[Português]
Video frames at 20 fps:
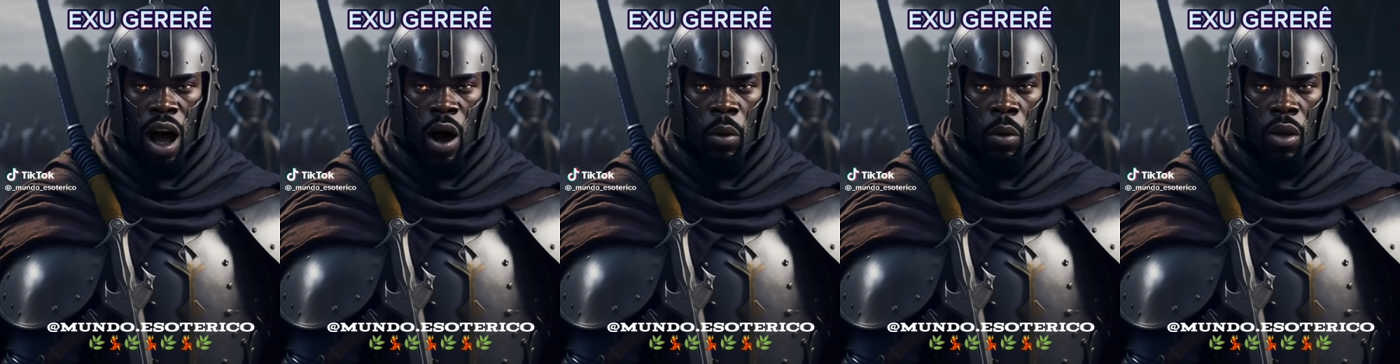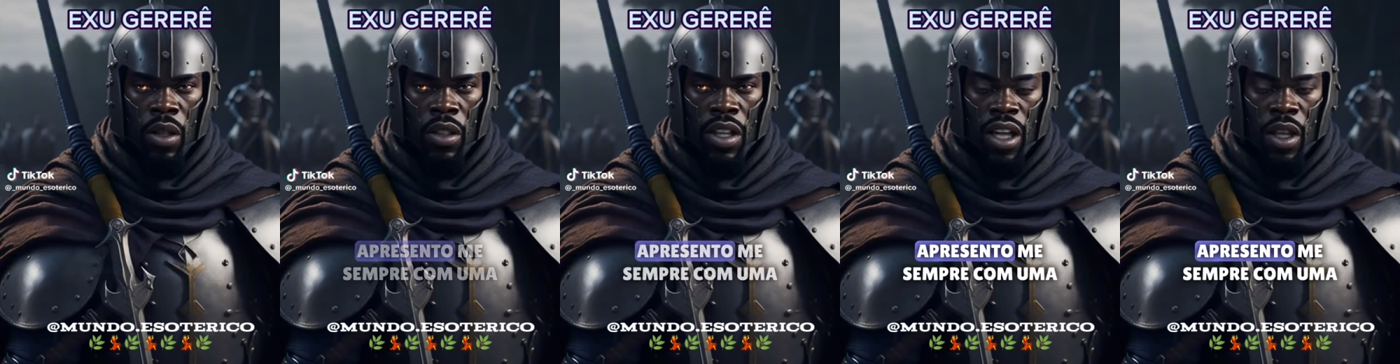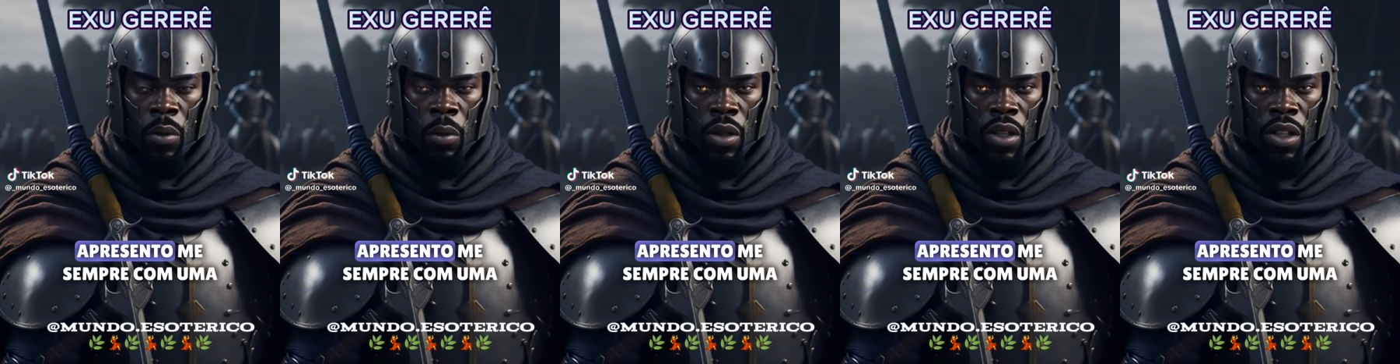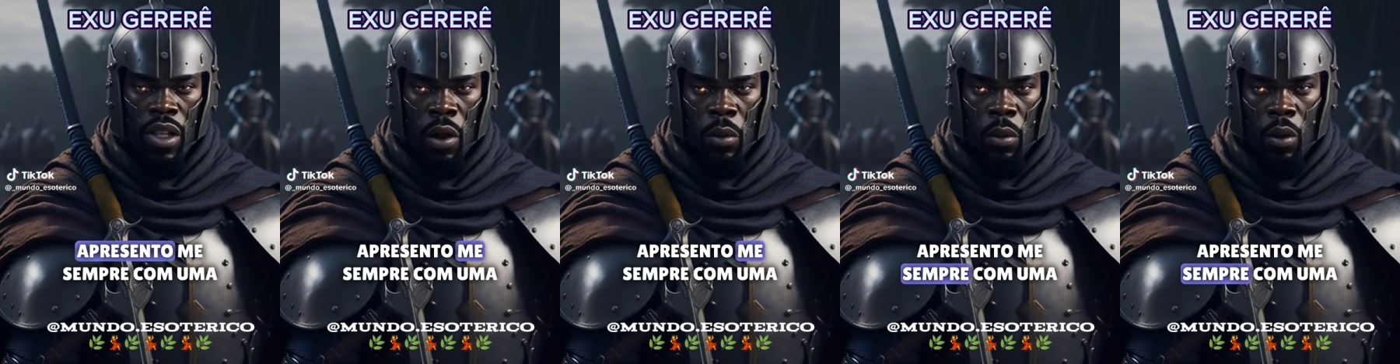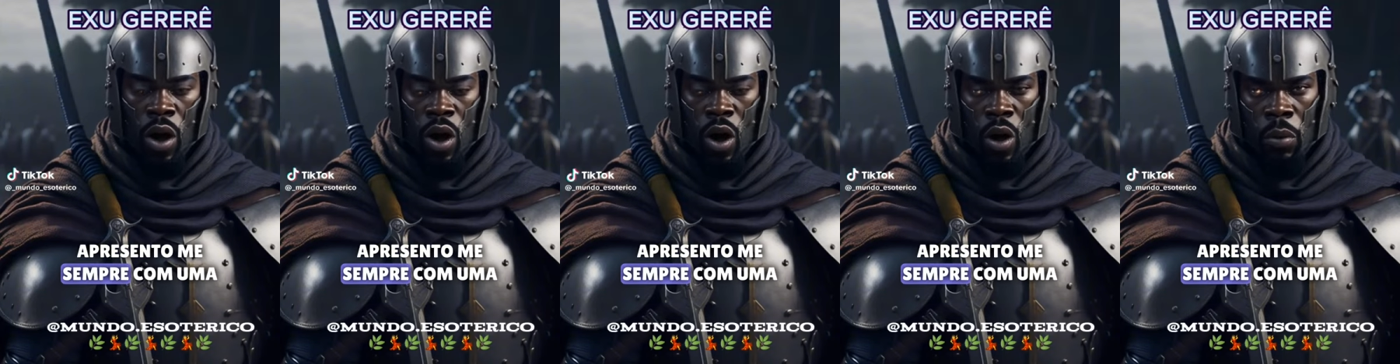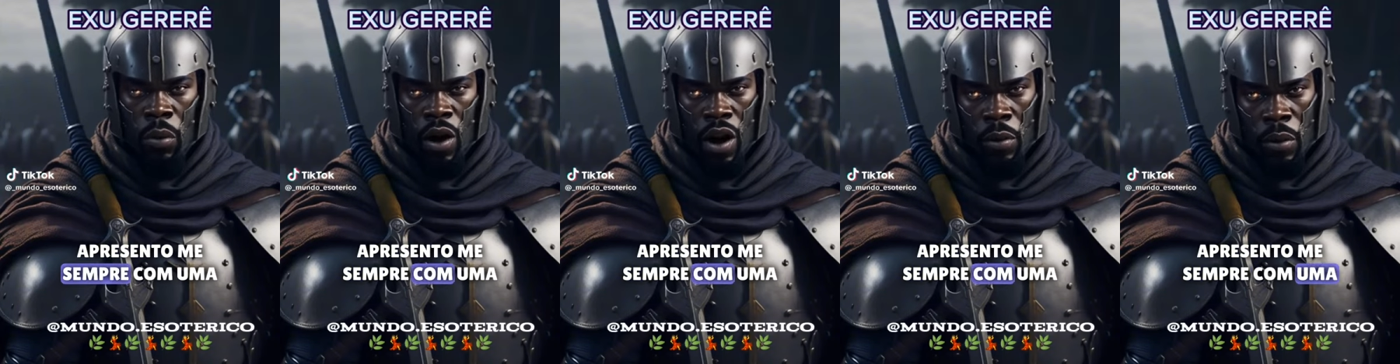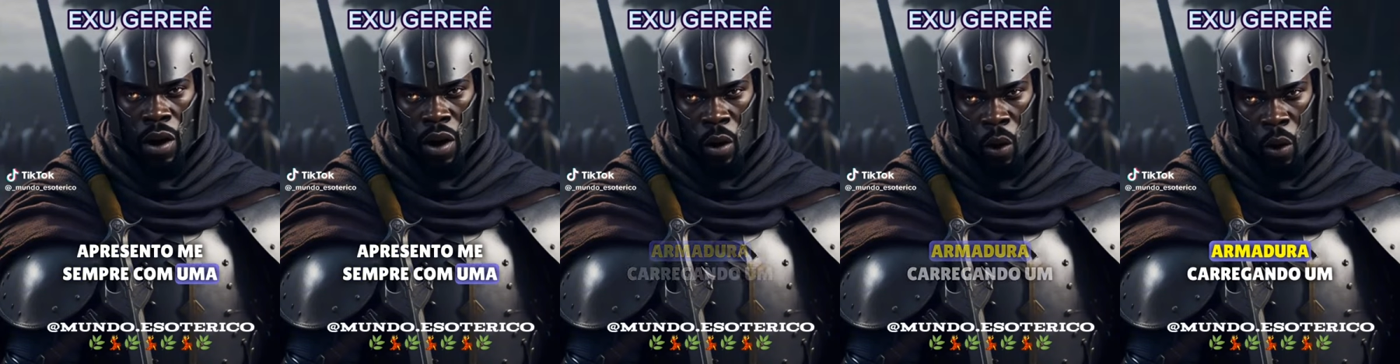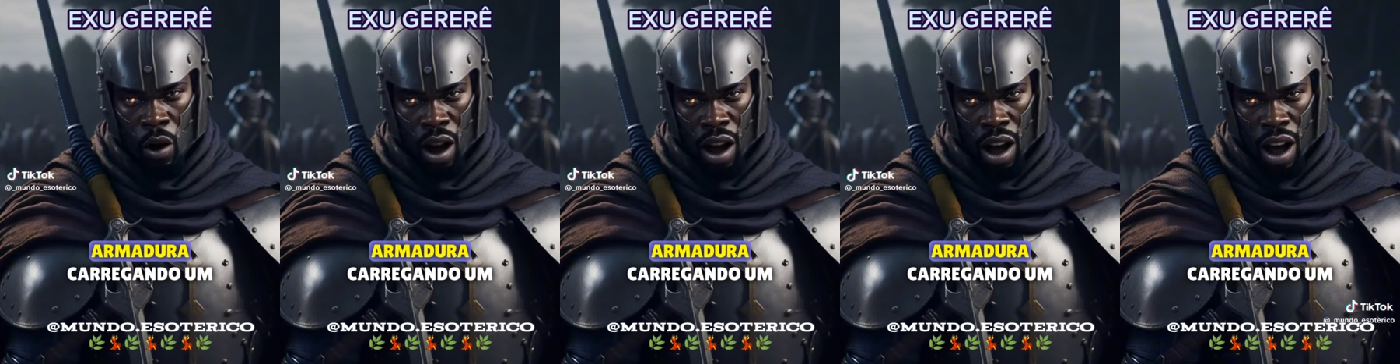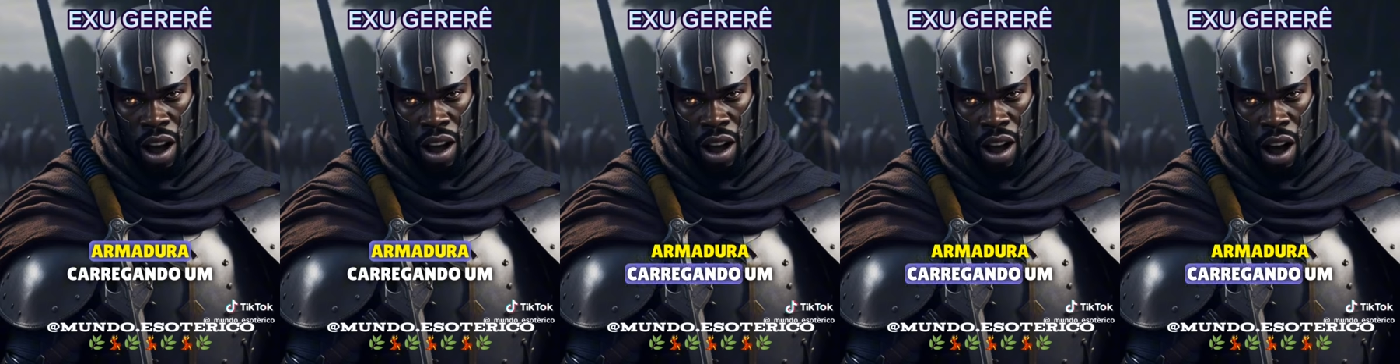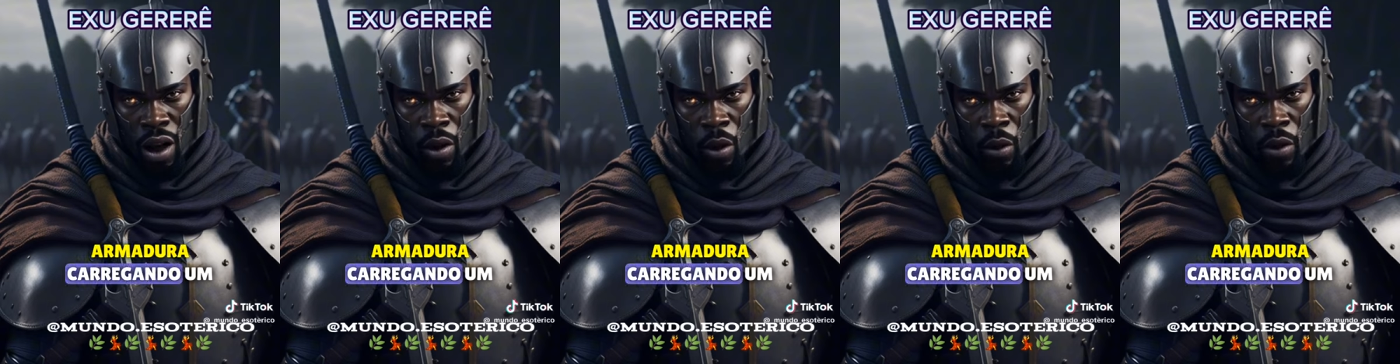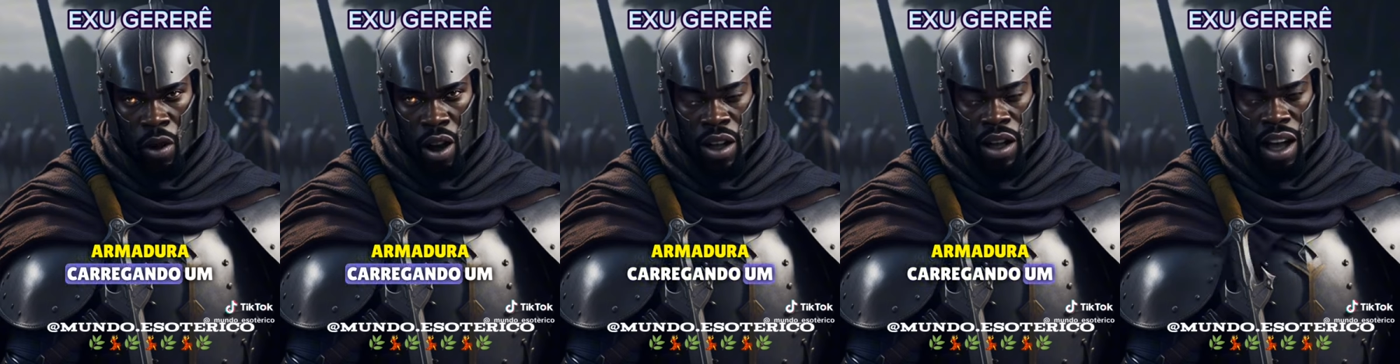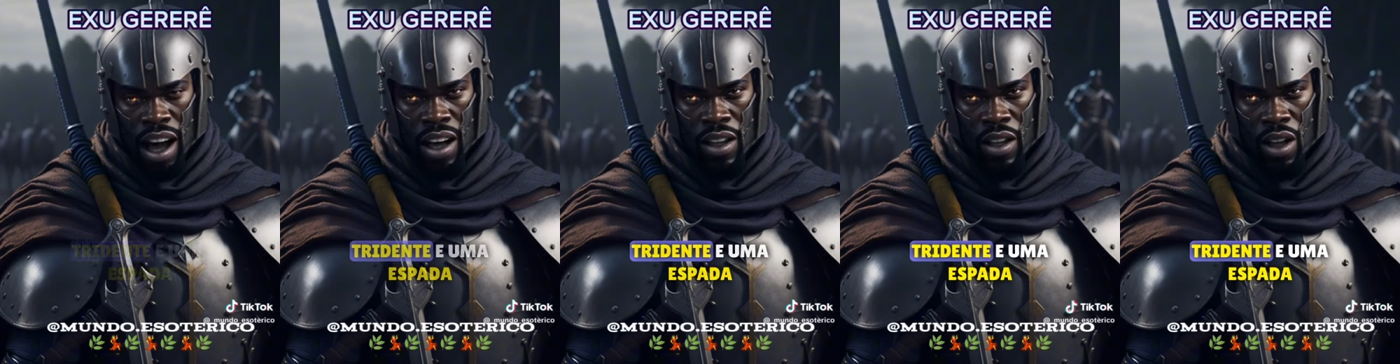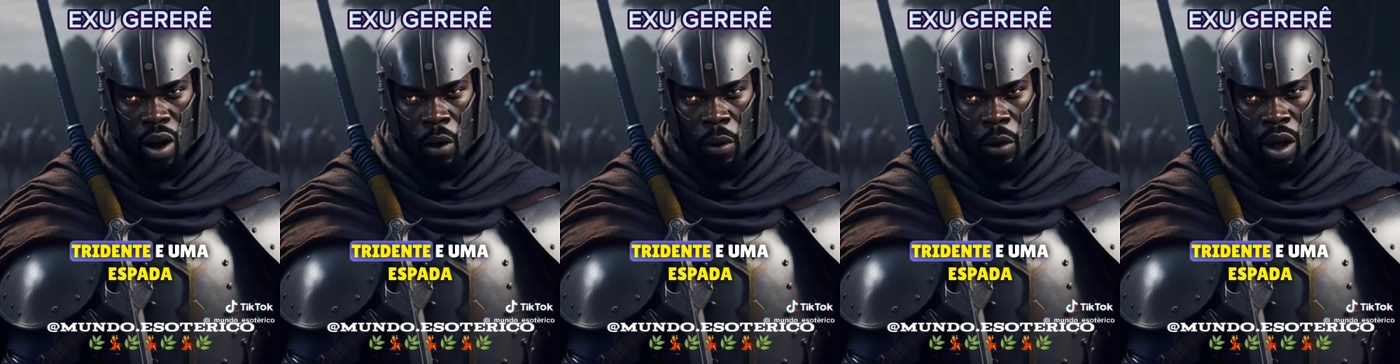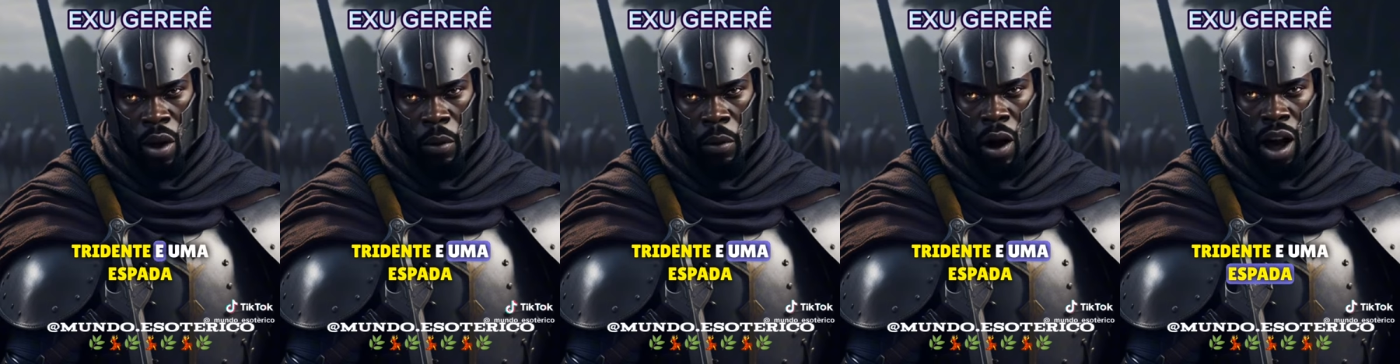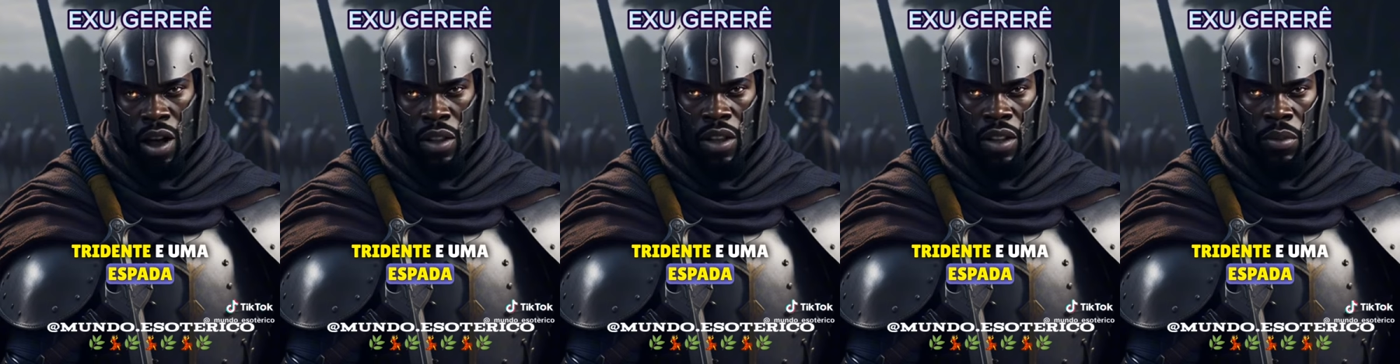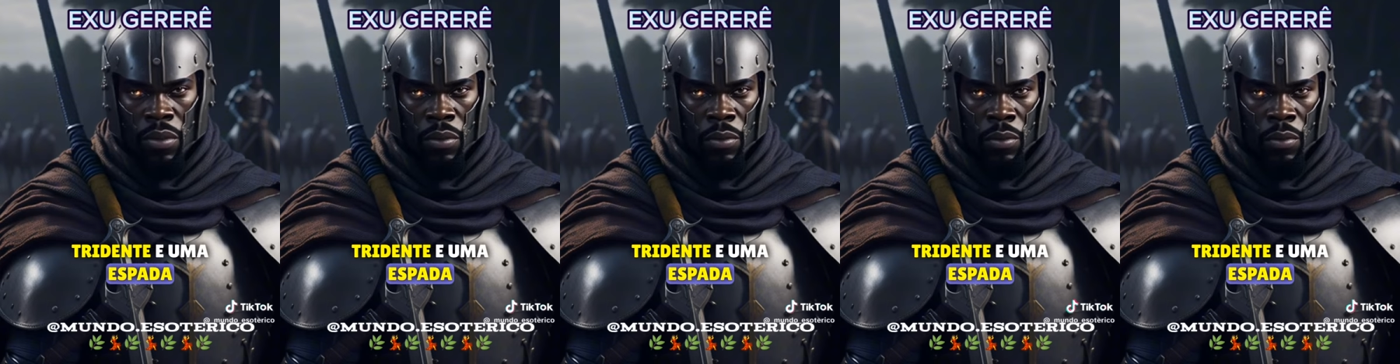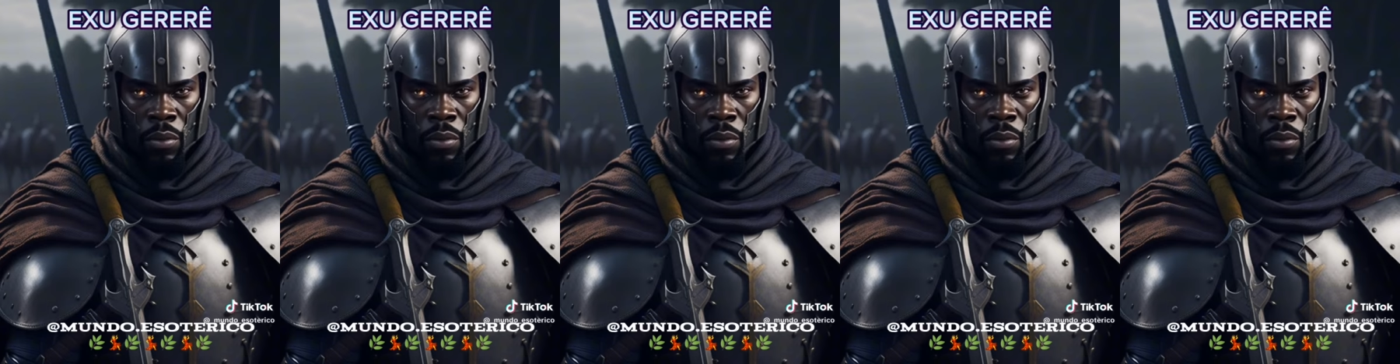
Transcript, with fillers: Apresento-me sempre com uma armadura, carregando um tridente e uma espada,